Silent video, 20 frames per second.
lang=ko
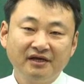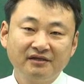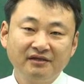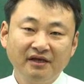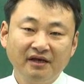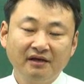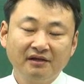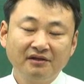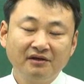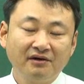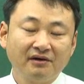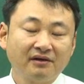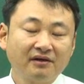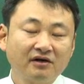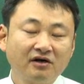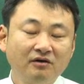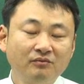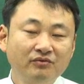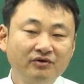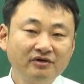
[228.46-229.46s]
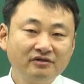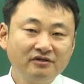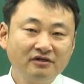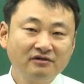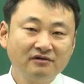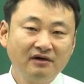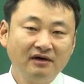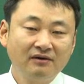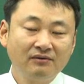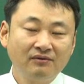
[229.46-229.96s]
상태에서 건물을
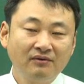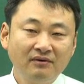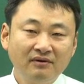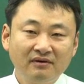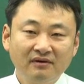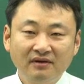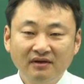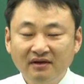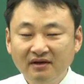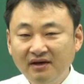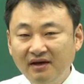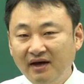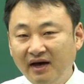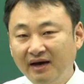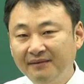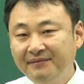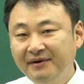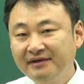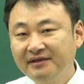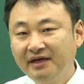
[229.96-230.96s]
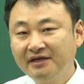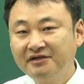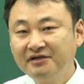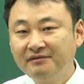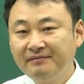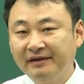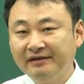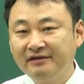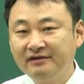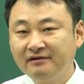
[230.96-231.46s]
철거하고 아파트
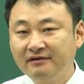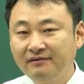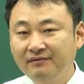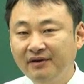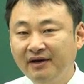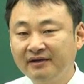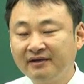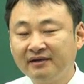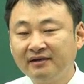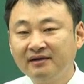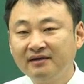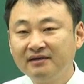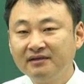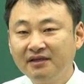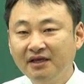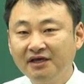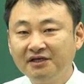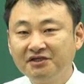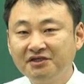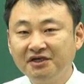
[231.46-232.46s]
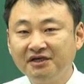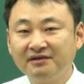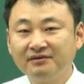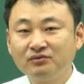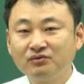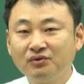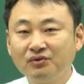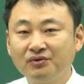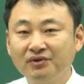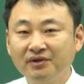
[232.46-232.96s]
단지를 만들기 위한 대지
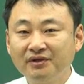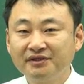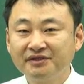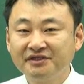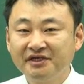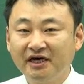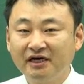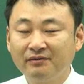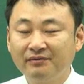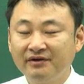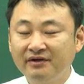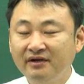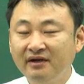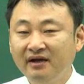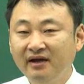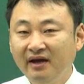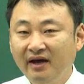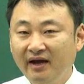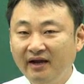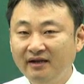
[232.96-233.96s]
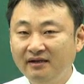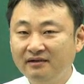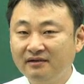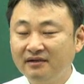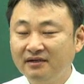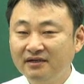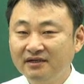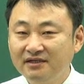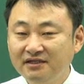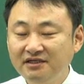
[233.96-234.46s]
조성 작업을 할
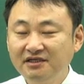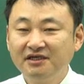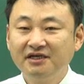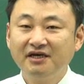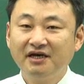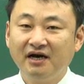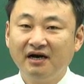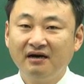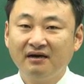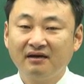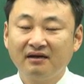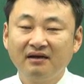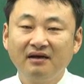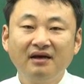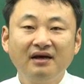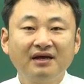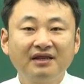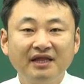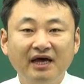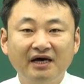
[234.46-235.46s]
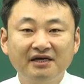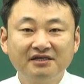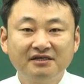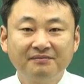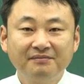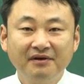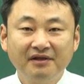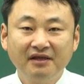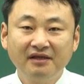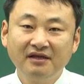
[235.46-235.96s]
시기가
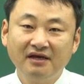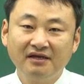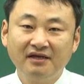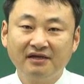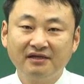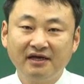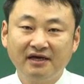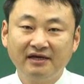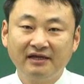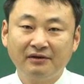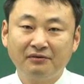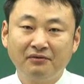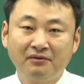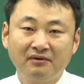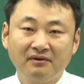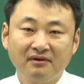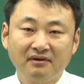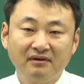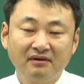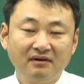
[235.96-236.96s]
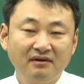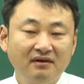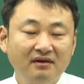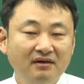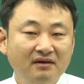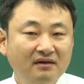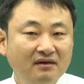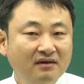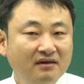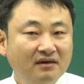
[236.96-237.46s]
40%에 해당되게 되고
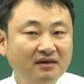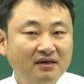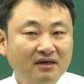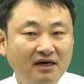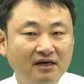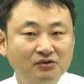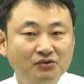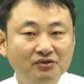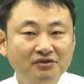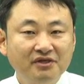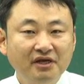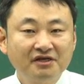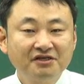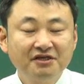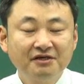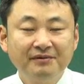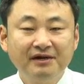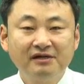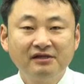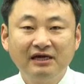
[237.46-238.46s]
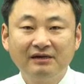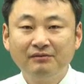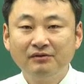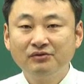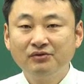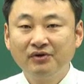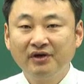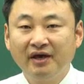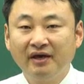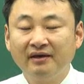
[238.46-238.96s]
각종 택지 개발
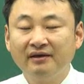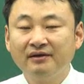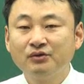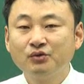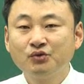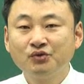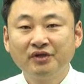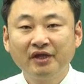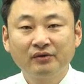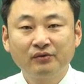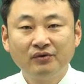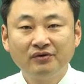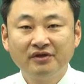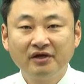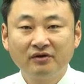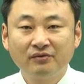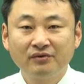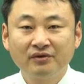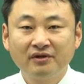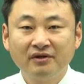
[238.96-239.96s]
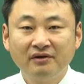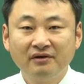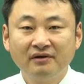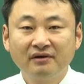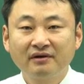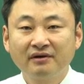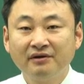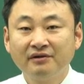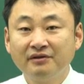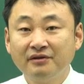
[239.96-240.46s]
사업을 통해 주택공사로부터
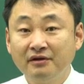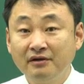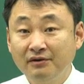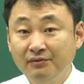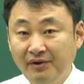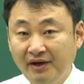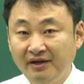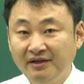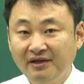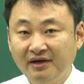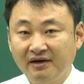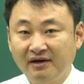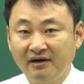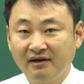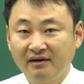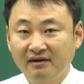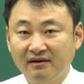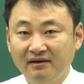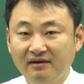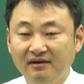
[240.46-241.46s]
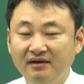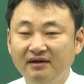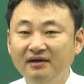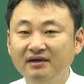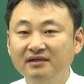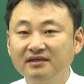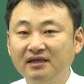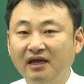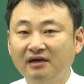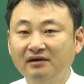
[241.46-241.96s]
건설 회사가
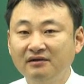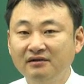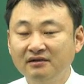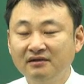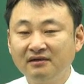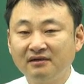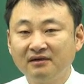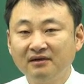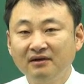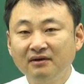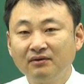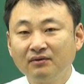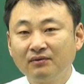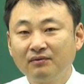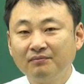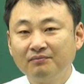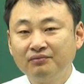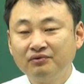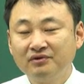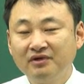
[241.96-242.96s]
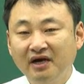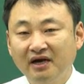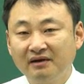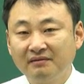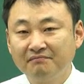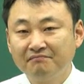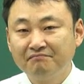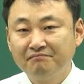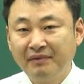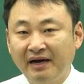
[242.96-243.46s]
땅을
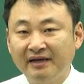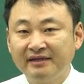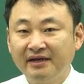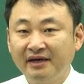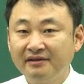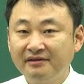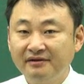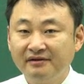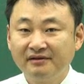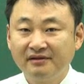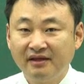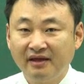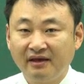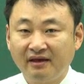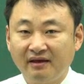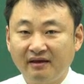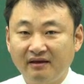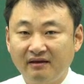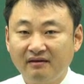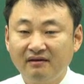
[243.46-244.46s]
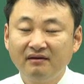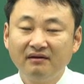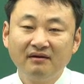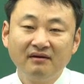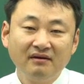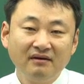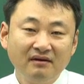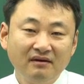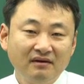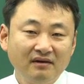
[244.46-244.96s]
분양 받았을 때
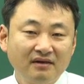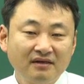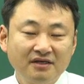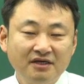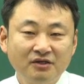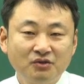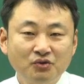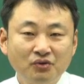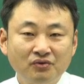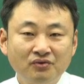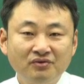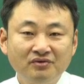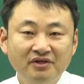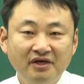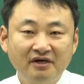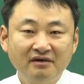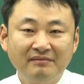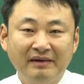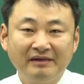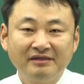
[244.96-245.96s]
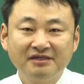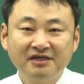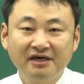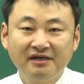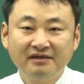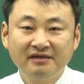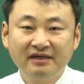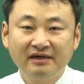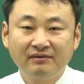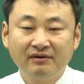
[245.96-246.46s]
기초 공사를
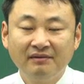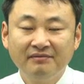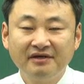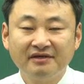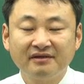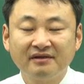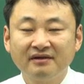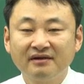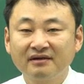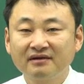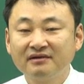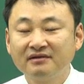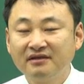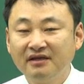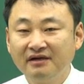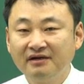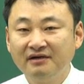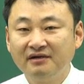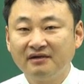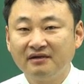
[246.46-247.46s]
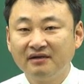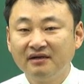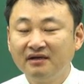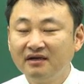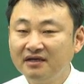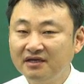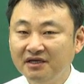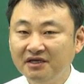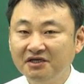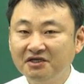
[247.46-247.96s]
마치게 된다고 하면 그때를
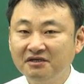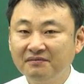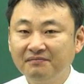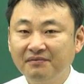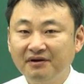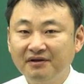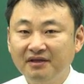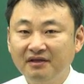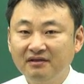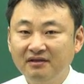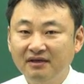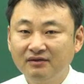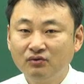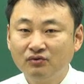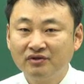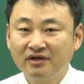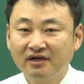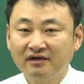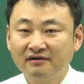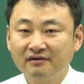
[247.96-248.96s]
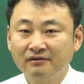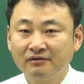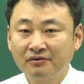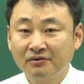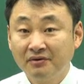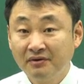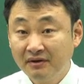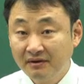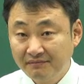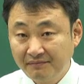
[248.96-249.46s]
20%에 도달한
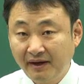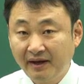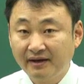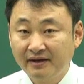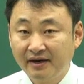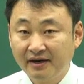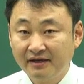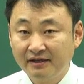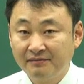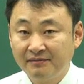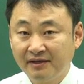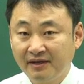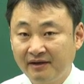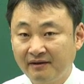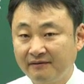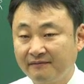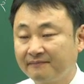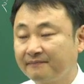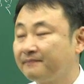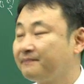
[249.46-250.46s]
것으로 파악하게 됩니다.